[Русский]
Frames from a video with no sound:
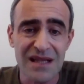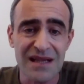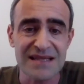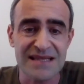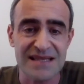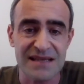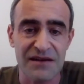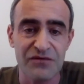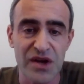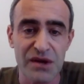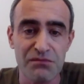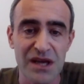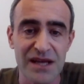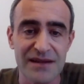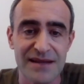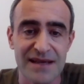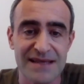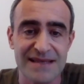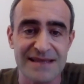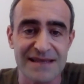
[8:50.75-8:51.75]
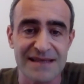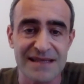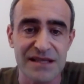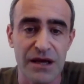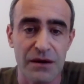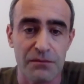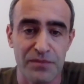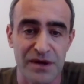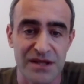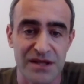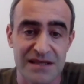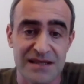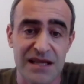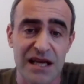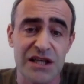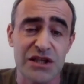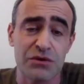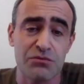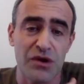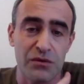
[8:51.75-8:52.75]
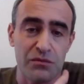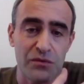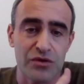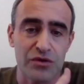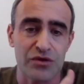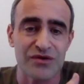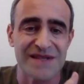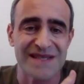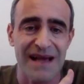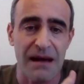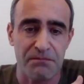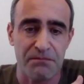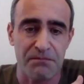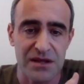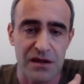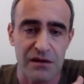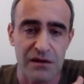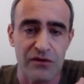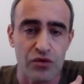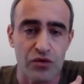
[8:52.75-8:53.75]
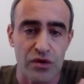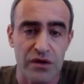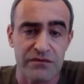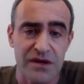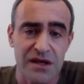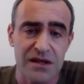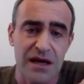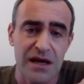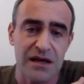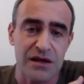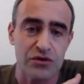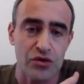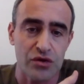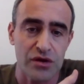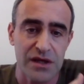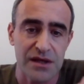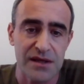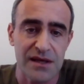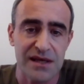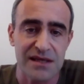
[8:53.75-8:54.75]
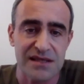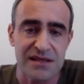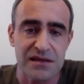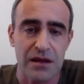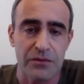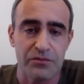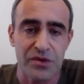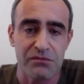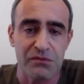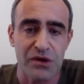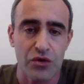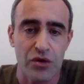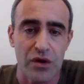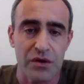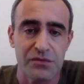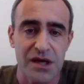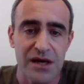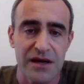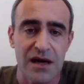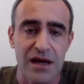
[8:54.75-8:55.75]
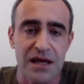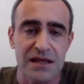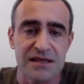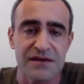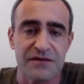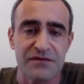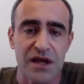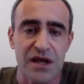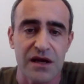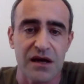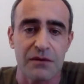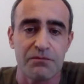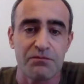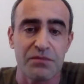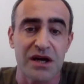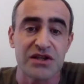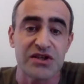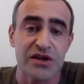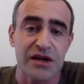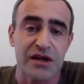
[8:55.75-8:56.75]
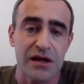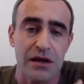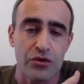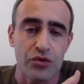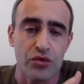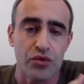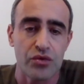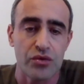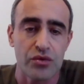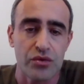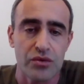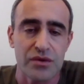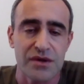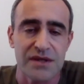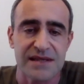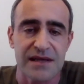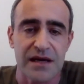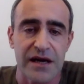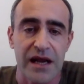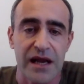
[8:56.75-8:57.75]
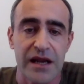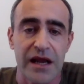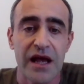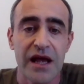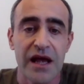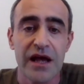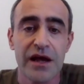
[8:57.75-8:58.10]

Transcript: современных систем, по-настоящему я имею в виду западного уровня, да, которые есть, например, у американцев на их апачах или у Израиля,